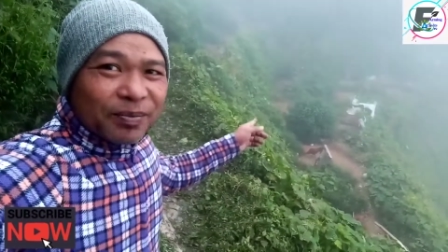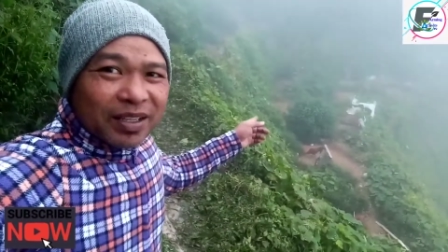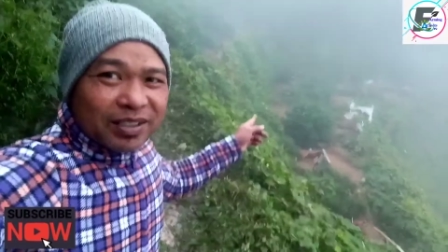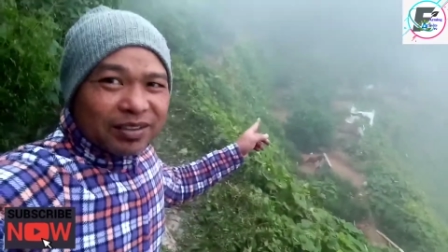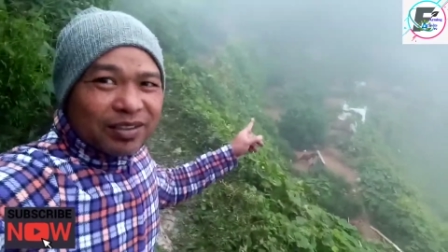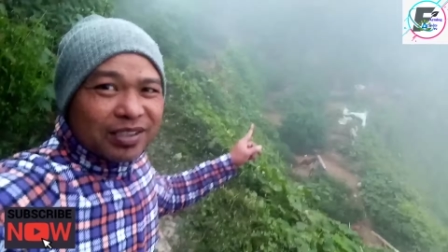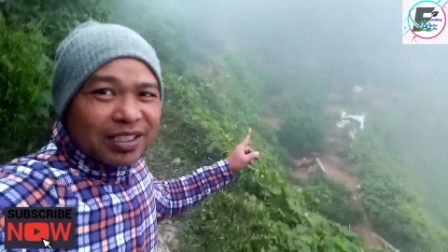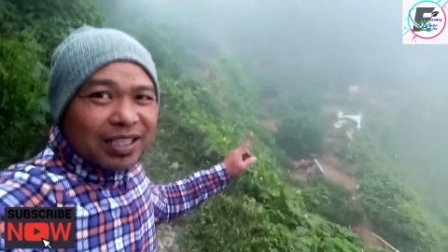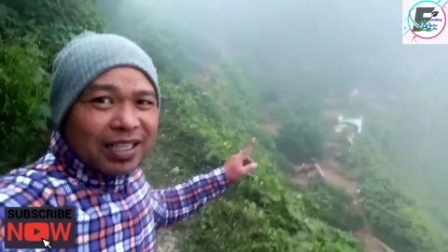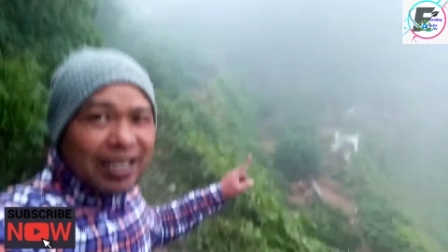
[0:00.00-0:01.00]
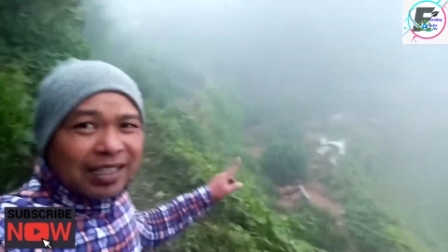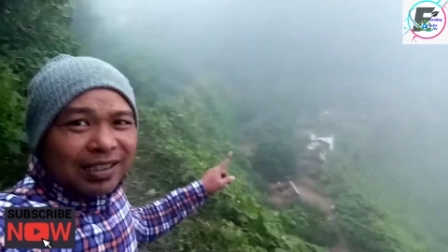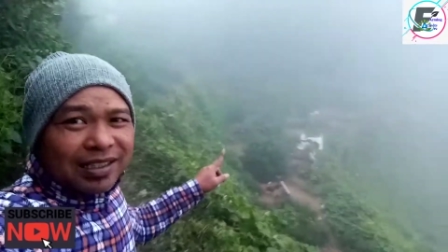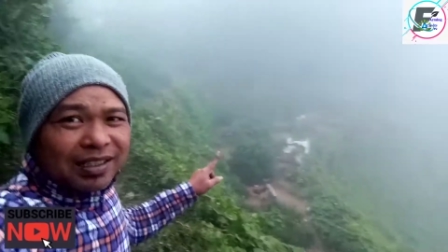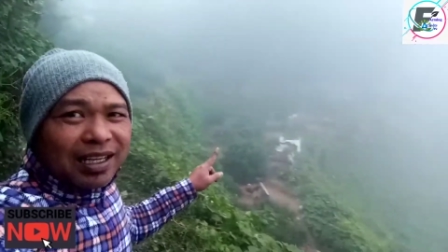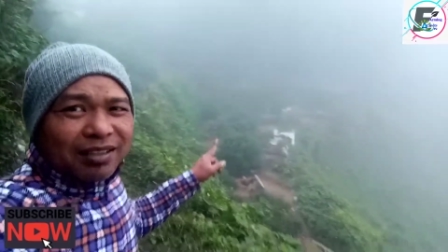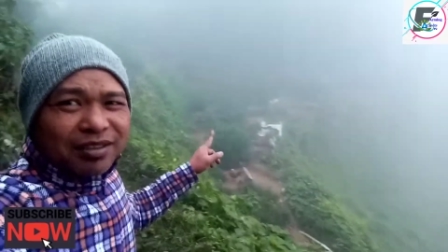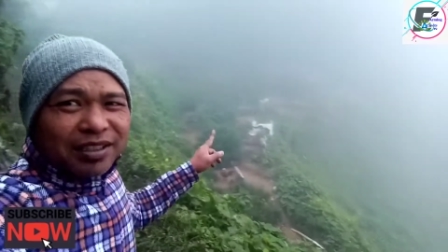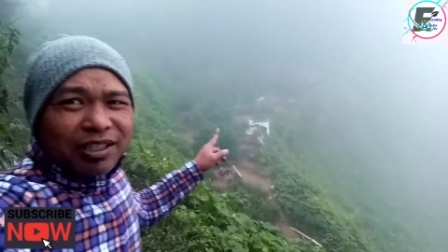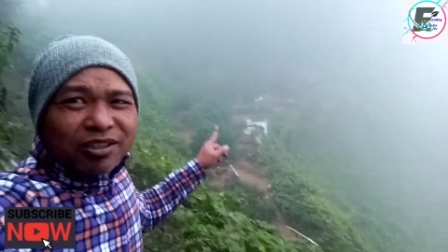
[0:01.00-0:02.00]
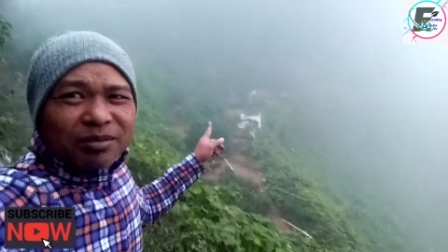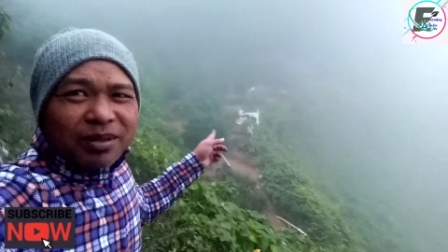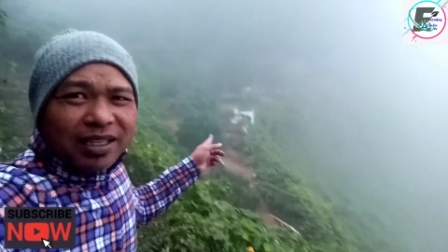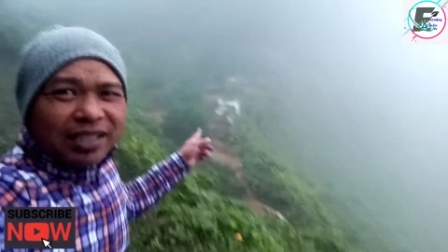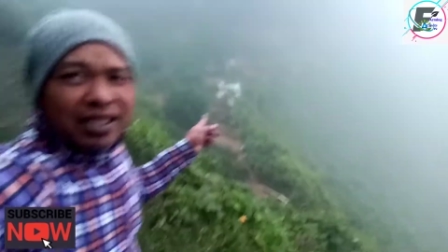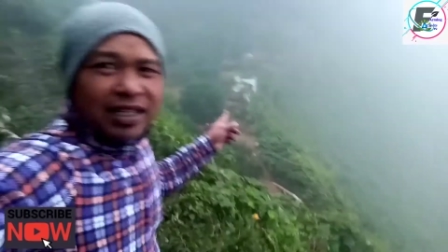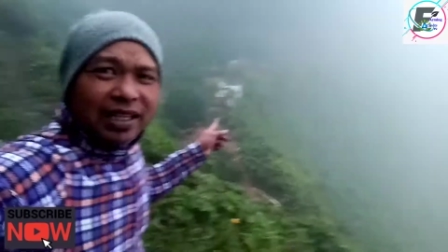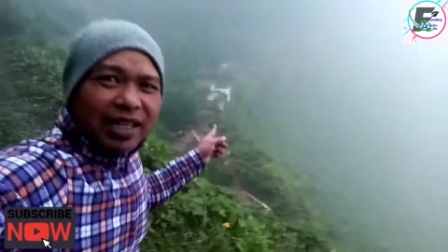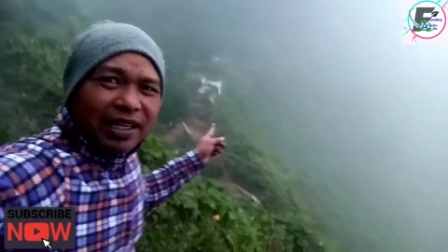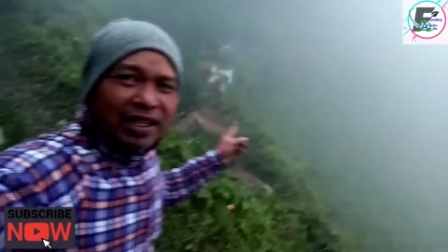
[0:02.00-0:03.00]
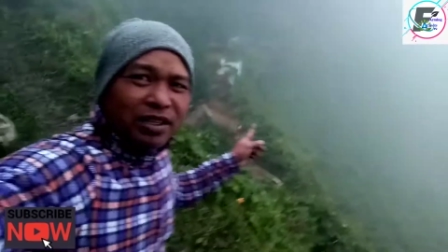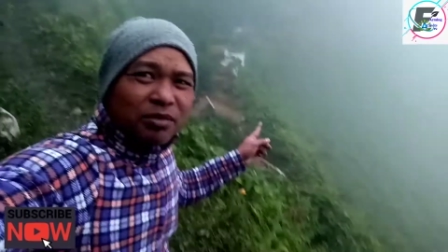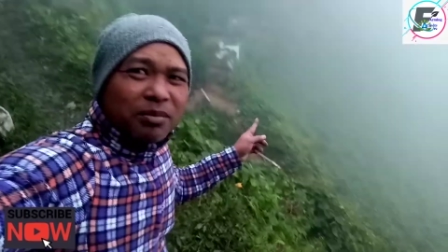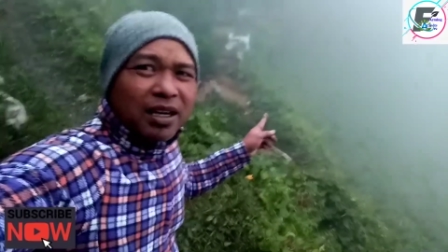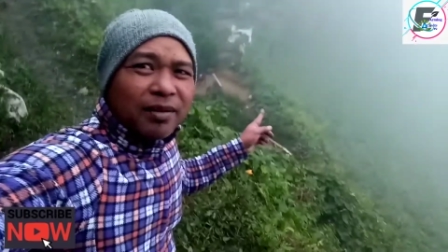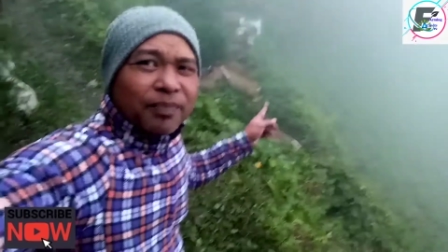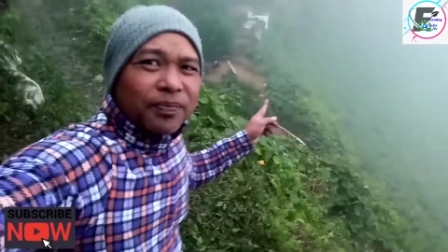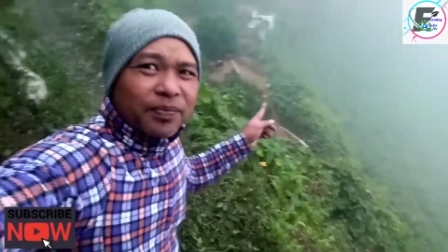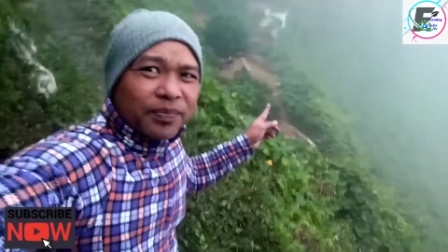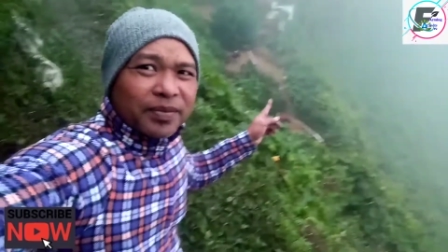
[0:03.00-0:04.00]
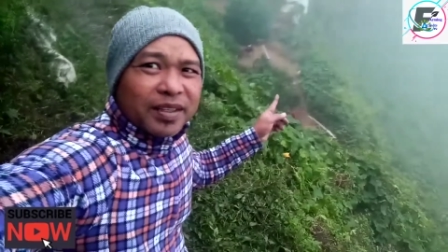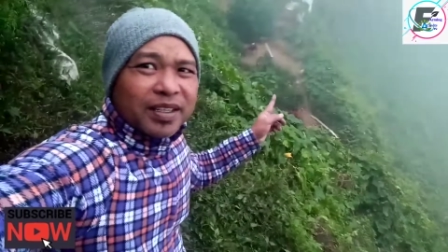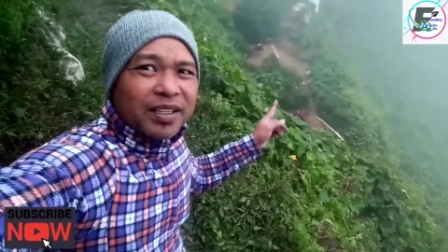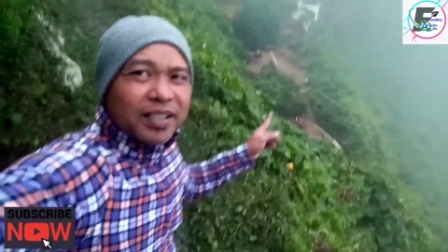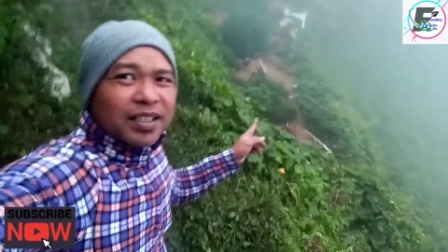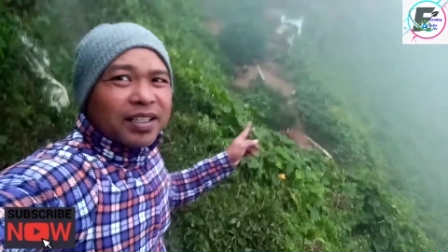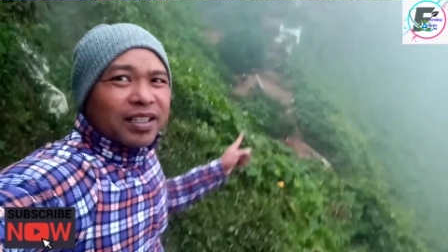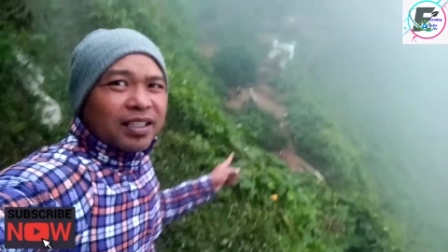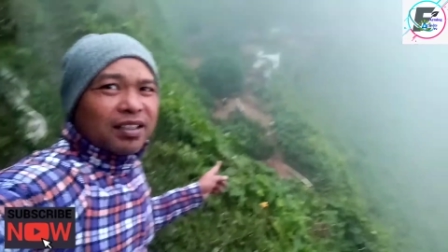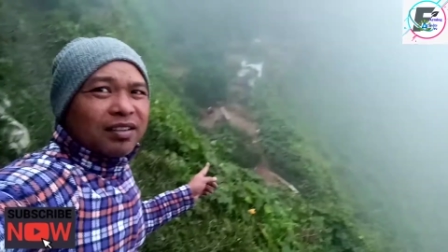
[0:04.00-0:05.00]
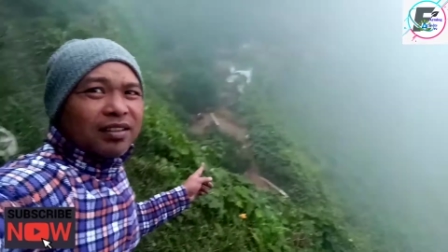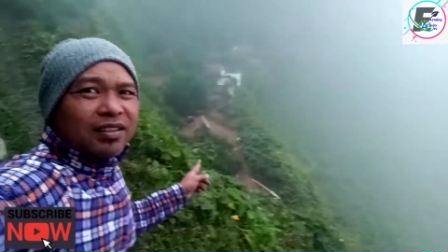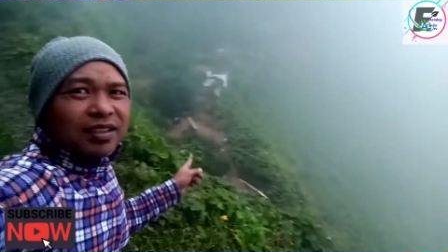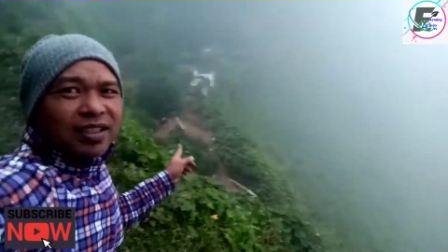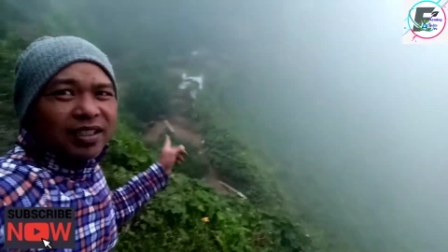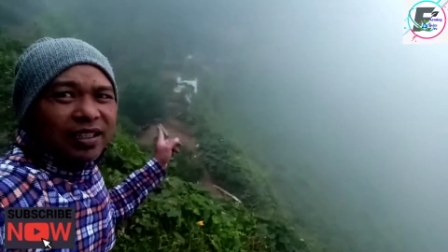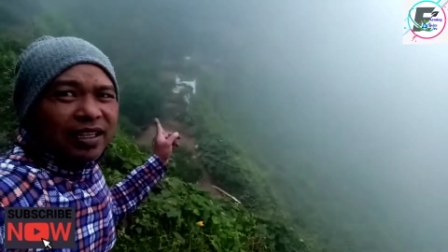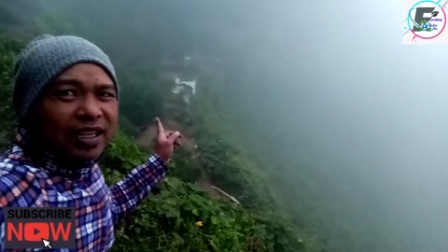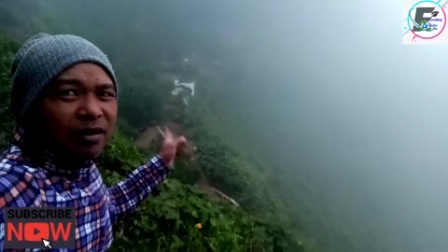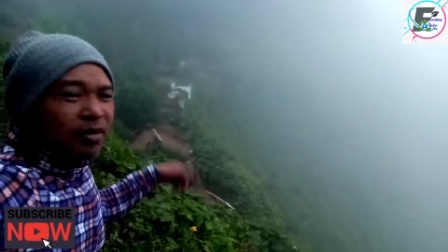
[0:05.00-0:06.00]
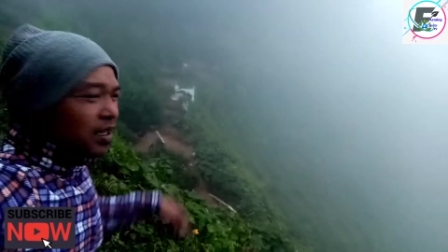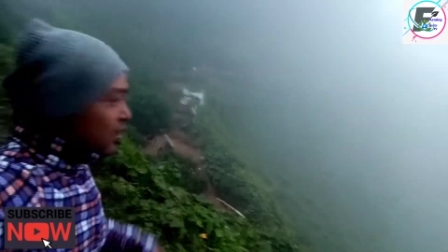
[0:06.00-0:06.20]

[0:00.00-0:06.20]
doon sila lahat. Halos hindi ko na makita. Nakikita nyo ba? Ayan o. Oh. Grabe.